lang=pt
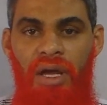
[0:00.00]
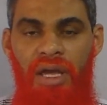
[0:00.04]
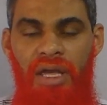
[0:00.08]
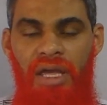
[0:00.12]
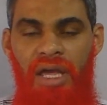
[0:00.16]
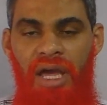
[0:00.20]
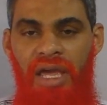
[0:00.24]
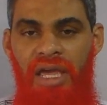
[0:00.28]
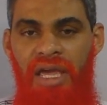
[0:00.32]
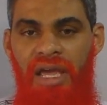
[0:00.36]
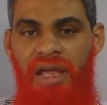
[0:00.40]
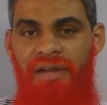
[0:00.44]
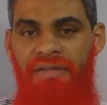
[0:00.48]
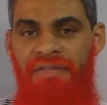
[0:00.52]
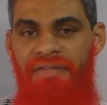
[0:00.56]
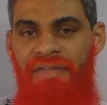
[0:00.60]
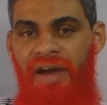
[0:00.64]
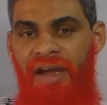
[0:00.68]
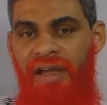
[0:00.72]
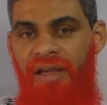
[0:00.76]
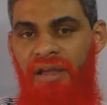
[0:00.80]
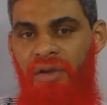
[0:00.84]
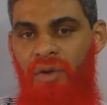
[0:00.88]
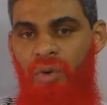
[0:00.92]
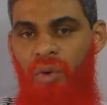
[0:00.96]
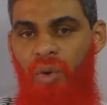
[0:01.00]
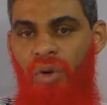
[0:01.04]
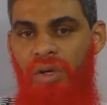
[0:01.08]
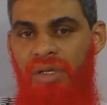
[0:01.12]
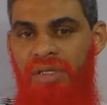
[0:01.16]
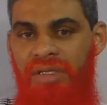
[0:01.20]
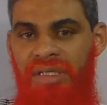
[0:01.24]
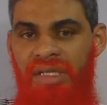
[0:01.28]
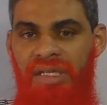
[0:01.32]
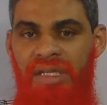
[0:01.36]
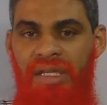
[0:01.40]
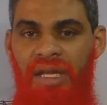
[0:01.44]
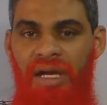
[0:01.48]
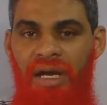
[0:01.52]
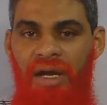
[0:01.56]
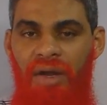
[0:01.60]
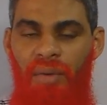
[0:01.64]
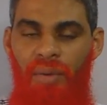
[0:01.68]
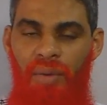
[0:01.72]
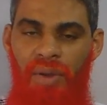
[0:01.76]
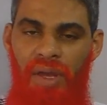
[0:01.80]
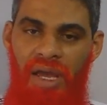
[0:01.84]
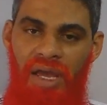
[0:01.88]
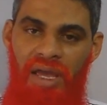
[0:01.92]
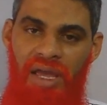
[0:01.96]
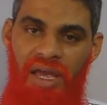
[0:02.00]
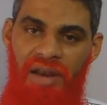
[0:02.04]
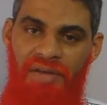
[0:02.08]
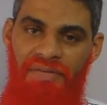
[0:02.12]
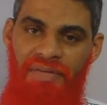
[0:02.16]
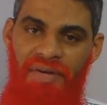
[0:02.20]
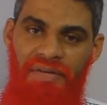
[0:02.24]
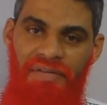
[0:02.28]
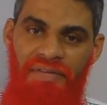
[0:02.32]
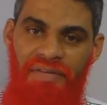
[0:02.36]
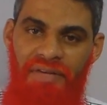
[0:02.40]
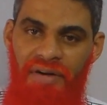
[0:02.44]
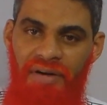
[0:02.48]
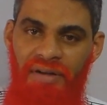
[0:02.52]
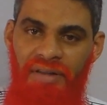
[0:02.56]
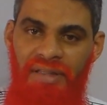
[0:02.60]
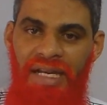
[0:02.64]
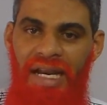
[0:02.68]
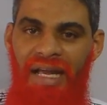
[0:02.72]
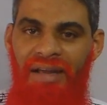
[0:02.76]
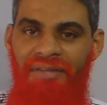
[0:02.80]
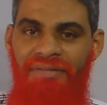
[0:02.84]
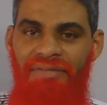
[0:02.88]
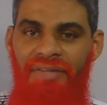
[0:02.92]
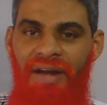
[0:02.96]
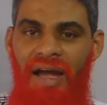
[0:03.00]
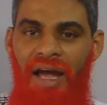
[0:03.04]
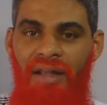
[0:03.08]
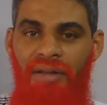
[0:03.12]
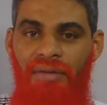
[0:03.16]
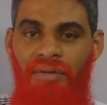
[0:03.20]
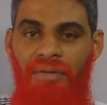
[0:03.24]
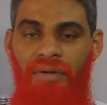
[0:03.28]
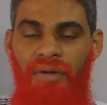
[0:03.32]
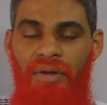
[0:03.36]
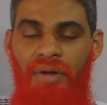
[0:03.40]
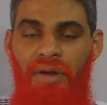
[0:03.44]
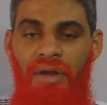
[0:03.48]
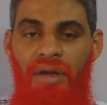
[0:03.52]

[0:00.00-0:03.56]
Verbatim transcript: E aí ele vai oxidando, e aí ele vai ficando travado.